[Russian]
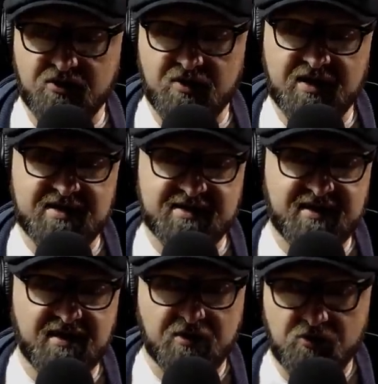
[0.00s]
то ли
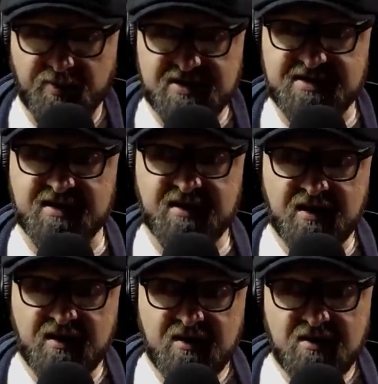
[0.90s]
из-за глупости,
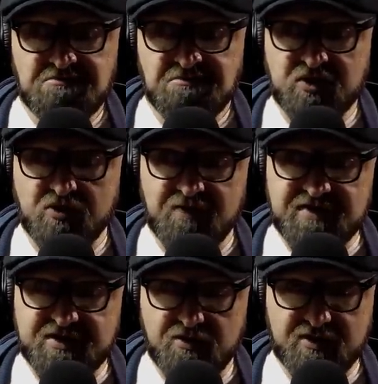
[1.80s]
то ли
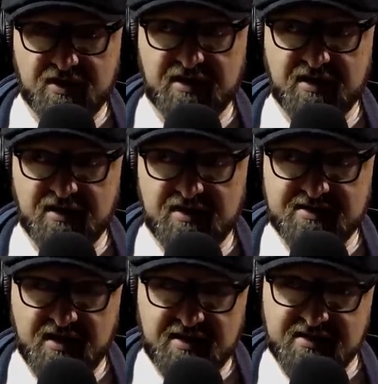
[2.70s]
все-таки
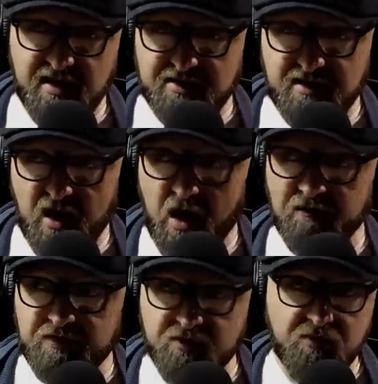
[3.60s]
из-за азарта,
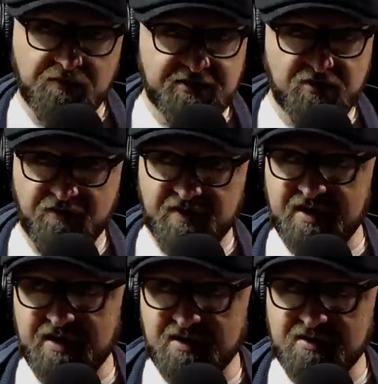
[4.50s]
а вдруг все
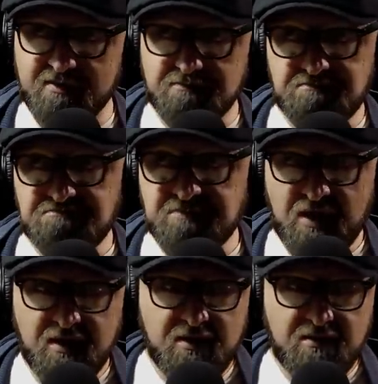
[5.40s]
выгорит.
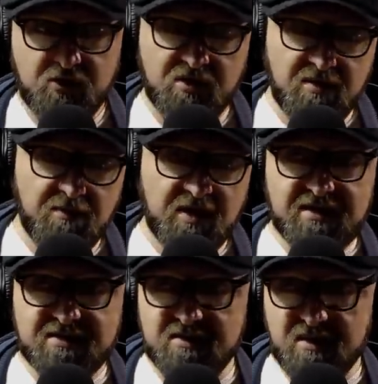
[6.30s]
Многим
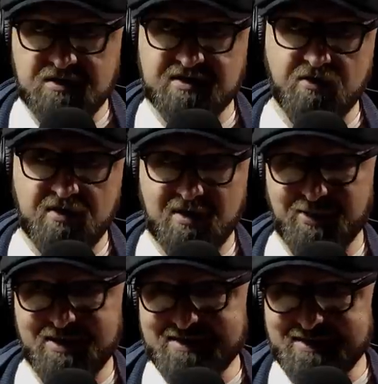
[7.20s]
из них стоило
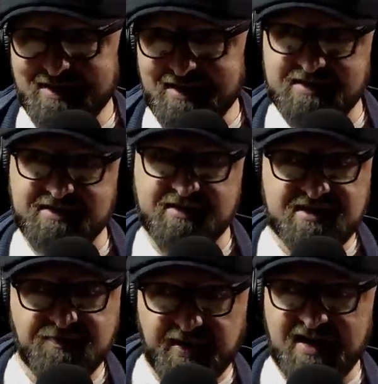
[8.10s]
бы слиться,
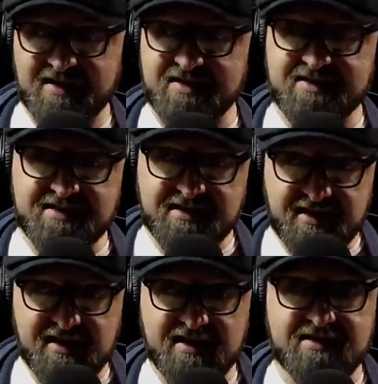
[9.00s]
спрятаться,
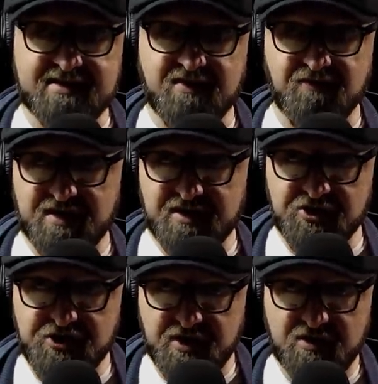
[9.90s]
затаиться в
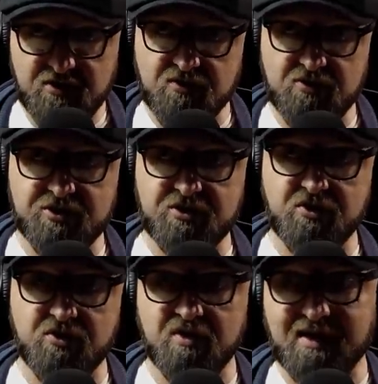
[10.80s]
надежде на то,
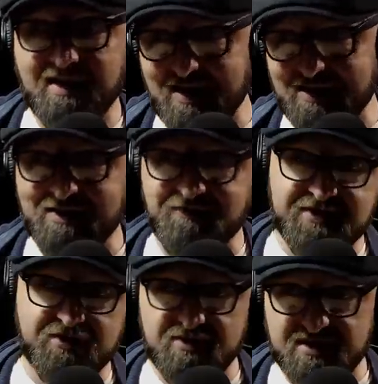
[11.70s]
что как-то
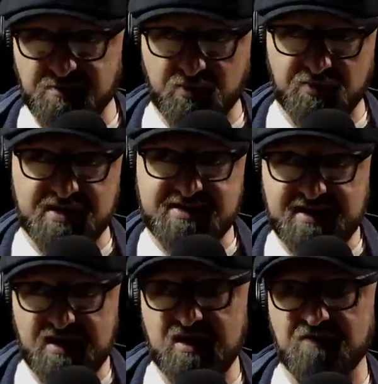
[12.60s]
все
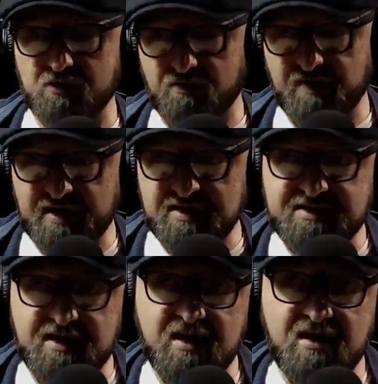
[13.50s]
забудется и в новой
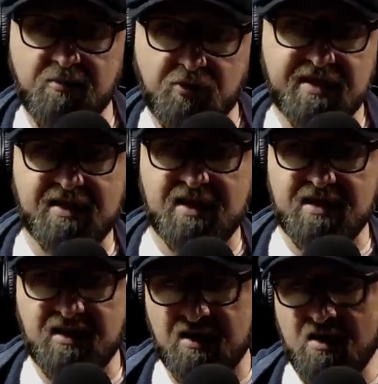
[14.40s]
России будет для
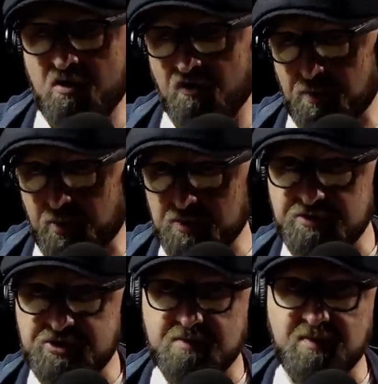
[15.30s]
них в
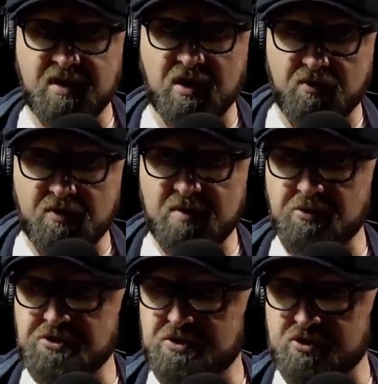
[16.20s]
будущем
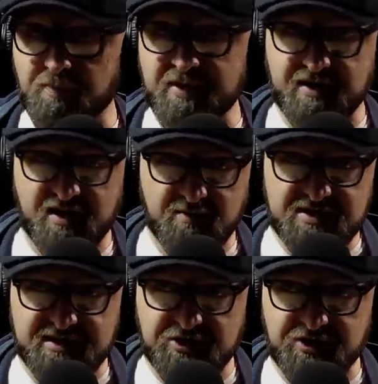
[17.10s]
какое-нибудь тепленькое
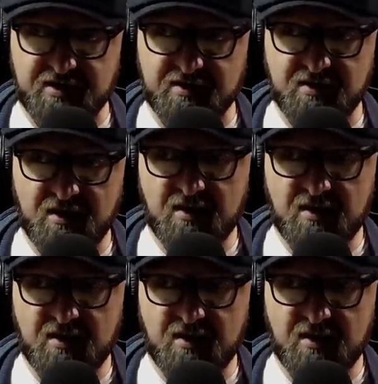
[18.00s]
местечко.